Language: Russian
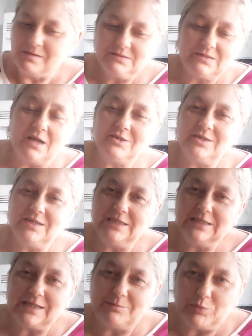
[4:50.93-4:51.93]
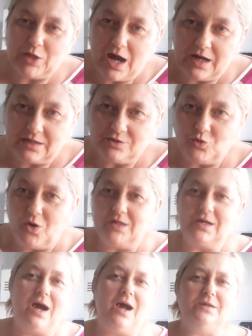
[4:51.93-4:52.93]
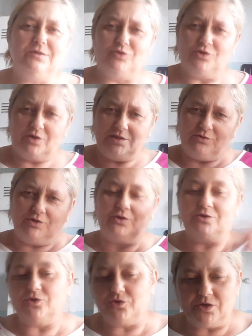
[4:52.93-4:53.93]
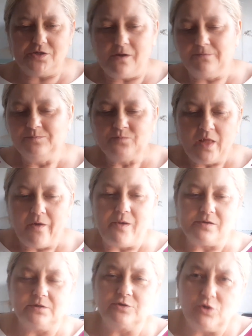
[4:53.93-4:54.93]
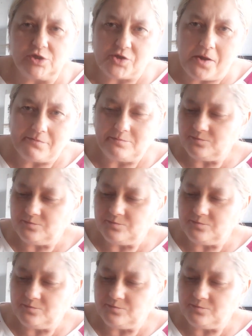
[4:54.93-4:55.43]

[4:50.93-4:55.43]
Начали они там плакать. Ой, ай, ой, ой, ой, ой, ой. Гроши.